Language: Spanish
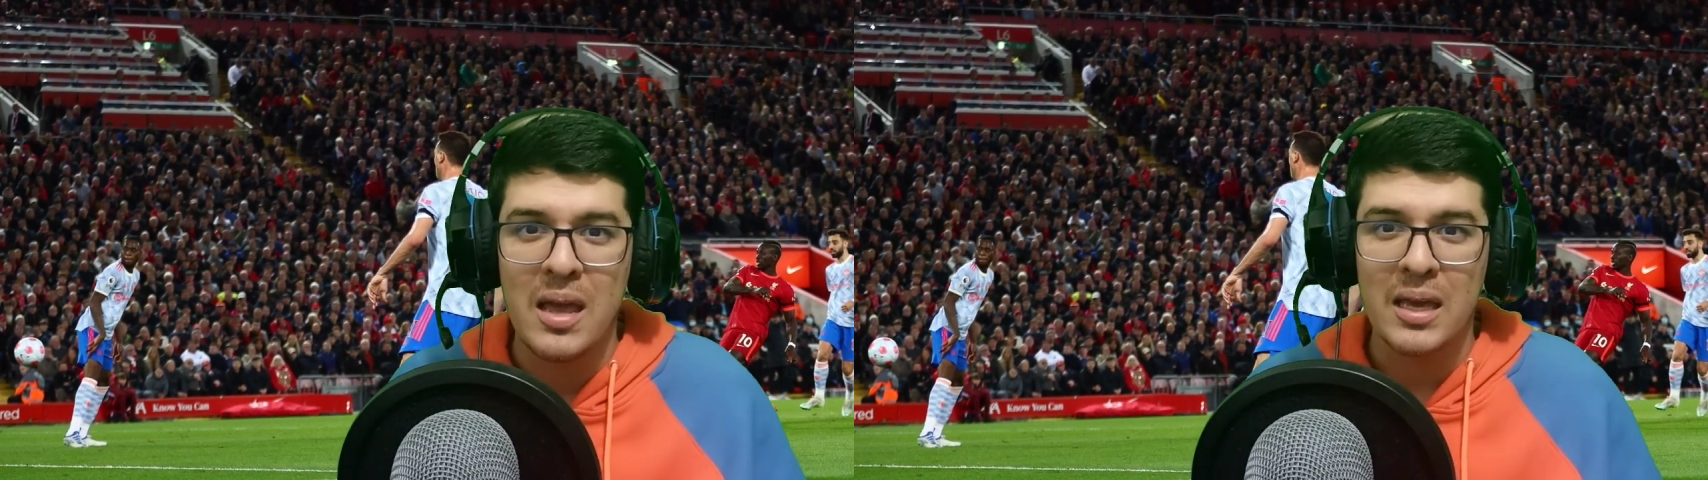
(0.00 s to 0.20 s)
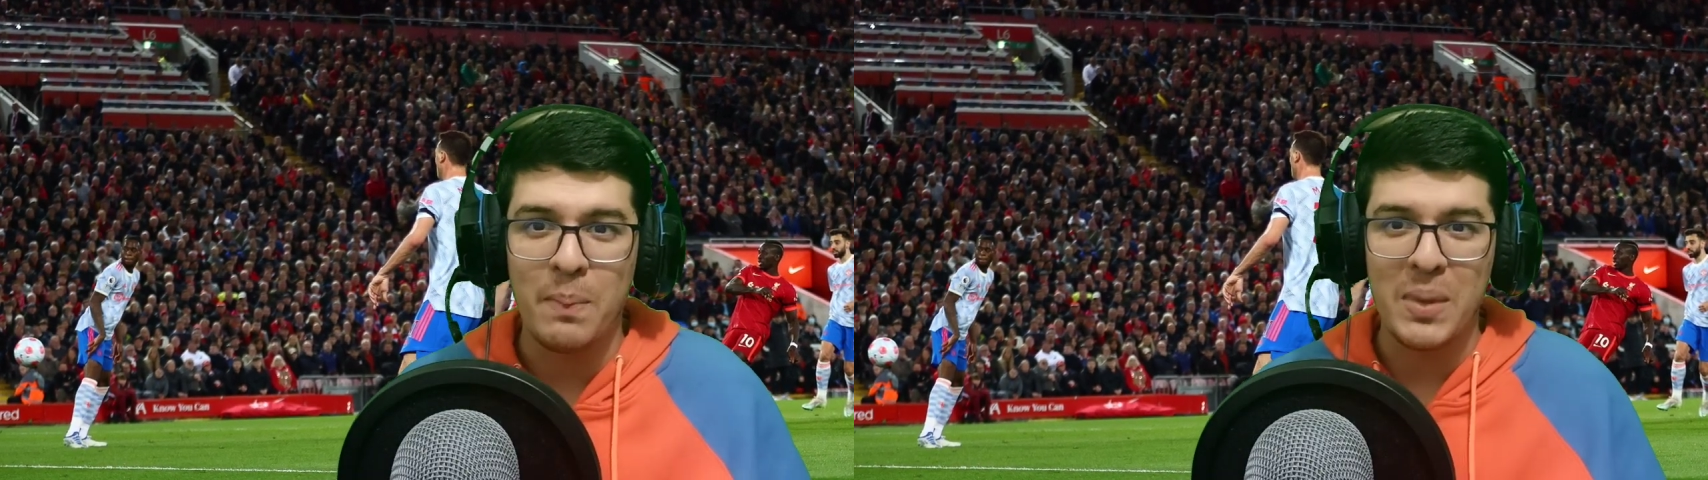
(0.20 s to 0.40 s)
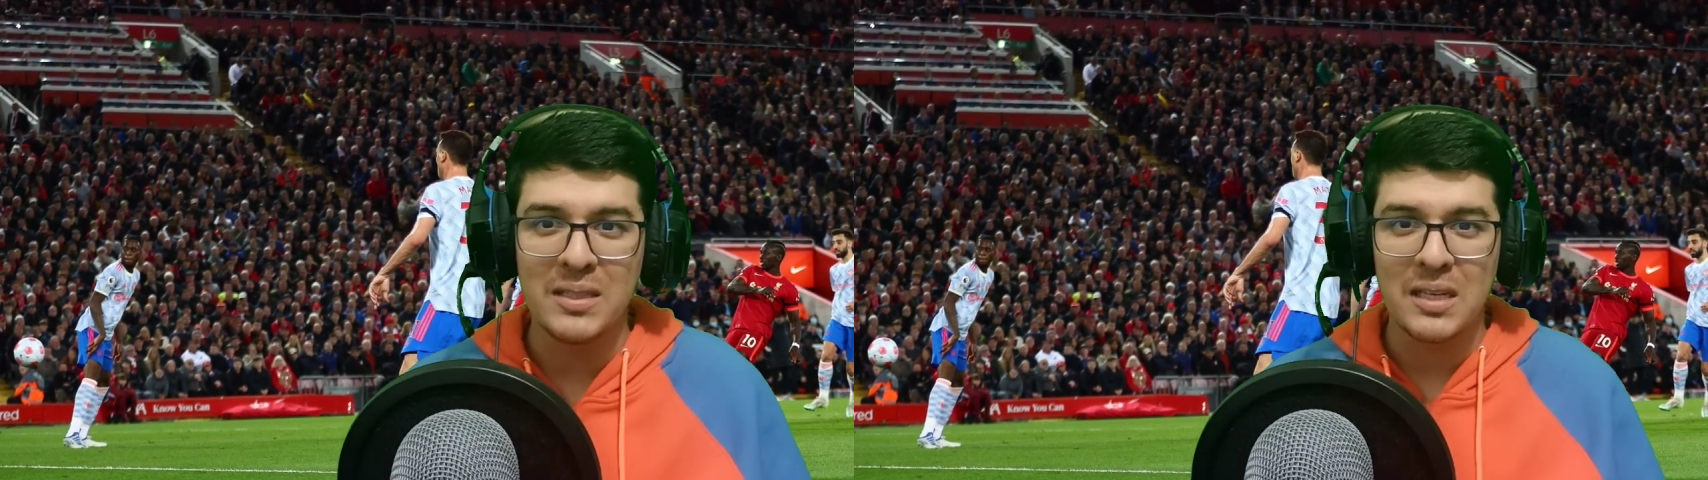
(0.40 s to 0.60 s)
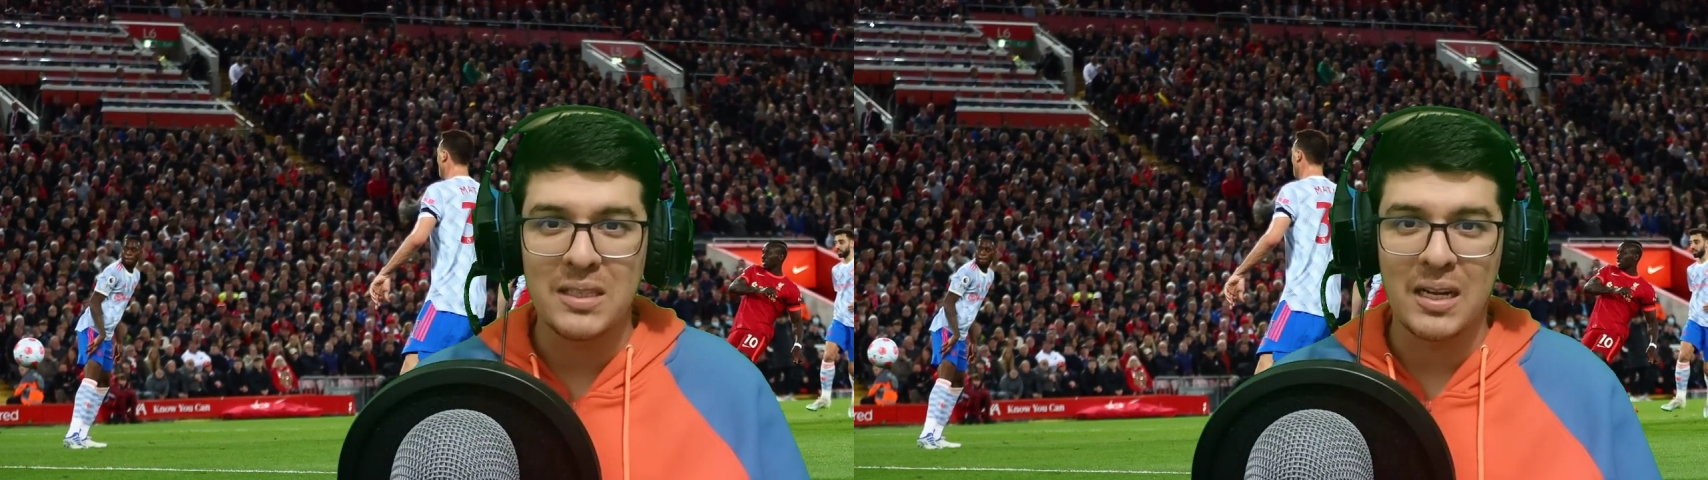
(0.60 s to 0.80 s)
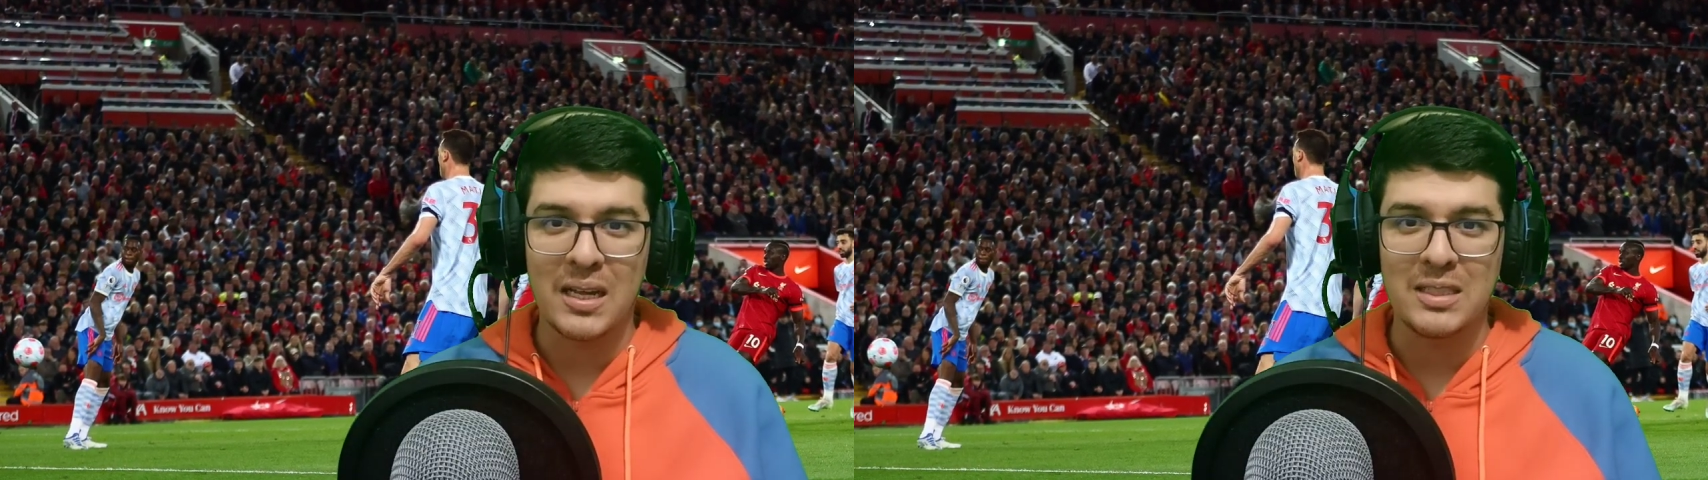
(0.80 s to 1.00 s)
qué piensa
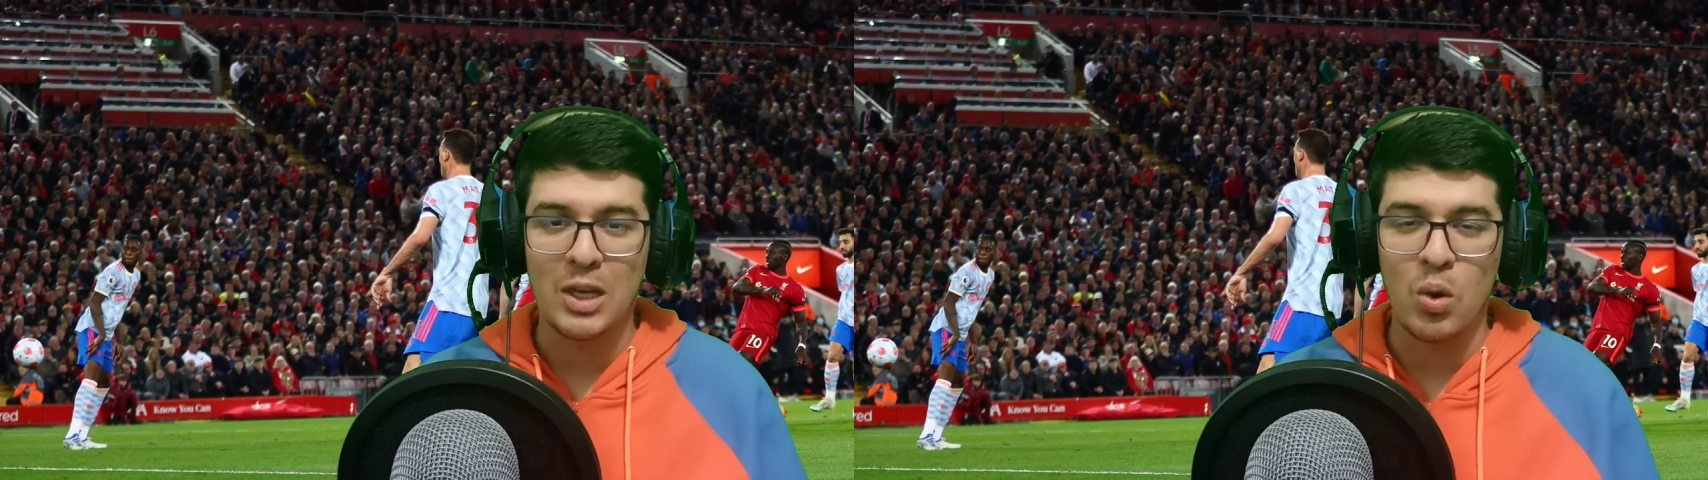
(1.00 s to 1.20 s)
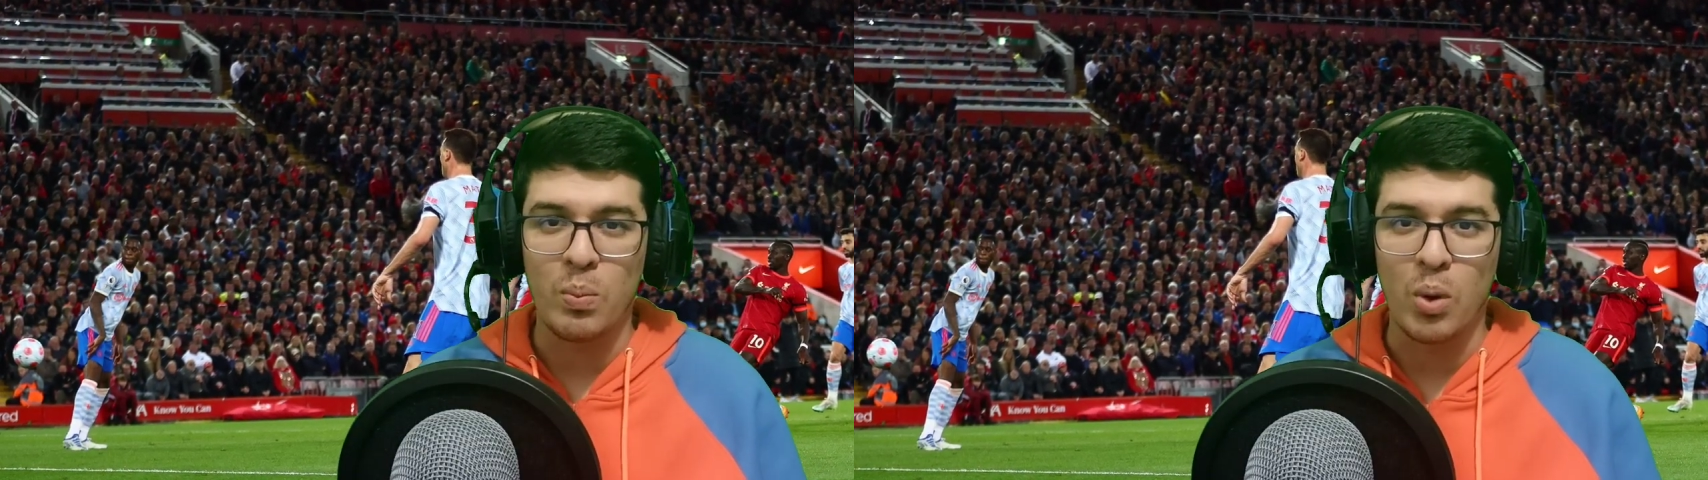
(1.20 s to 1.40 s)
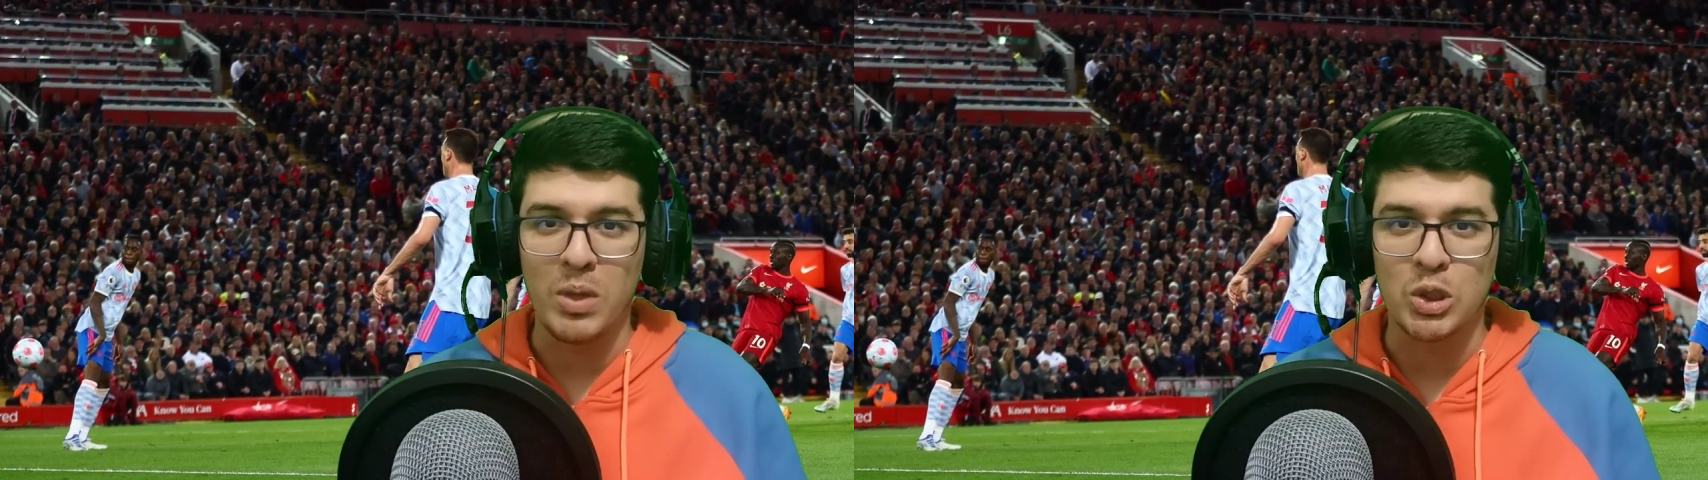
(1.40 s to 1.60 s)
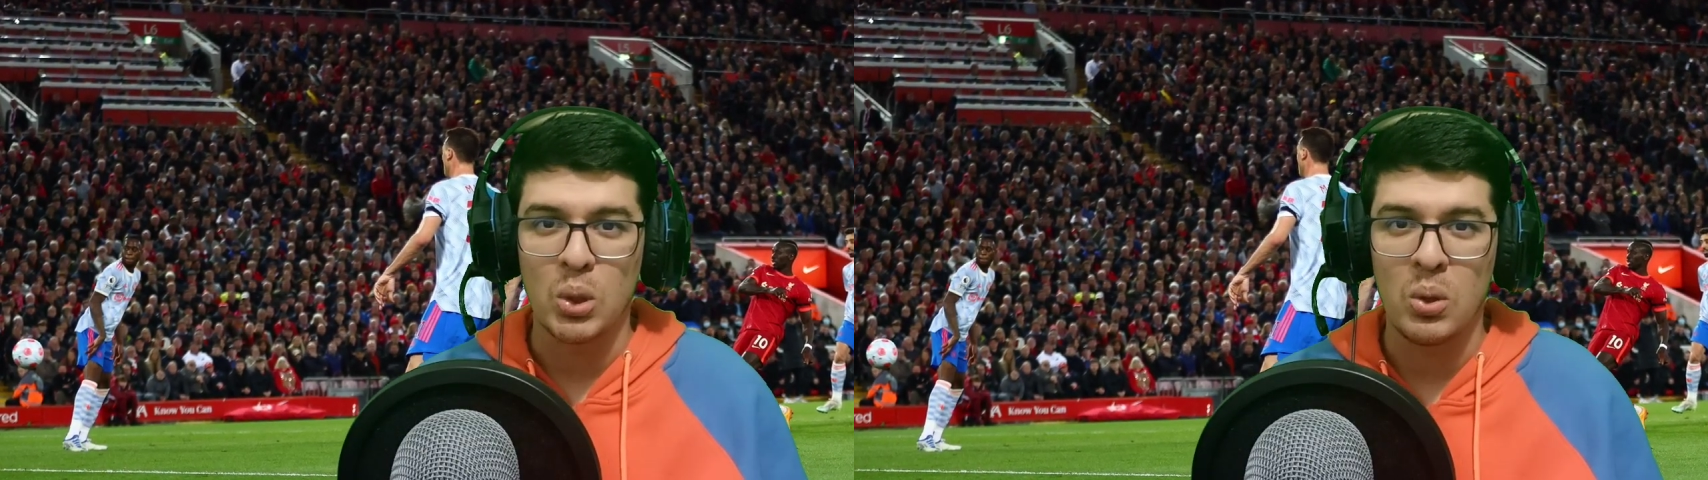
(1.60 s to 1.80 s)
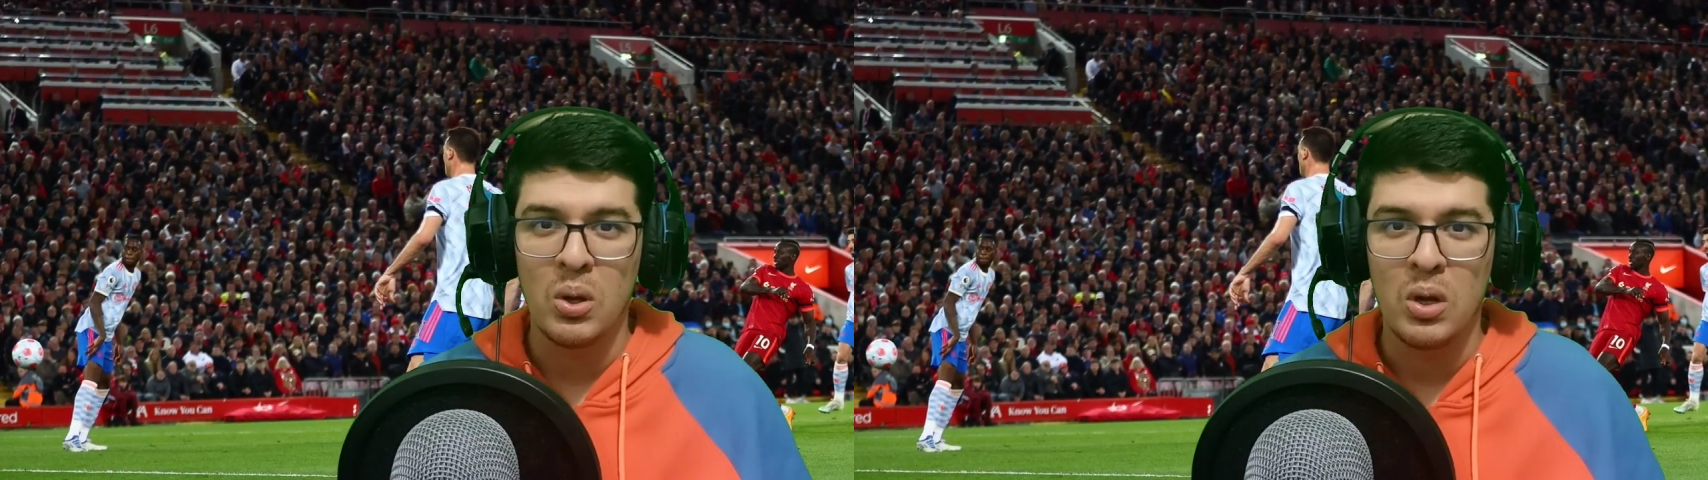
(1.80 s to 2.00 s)
acerca de este compromiso.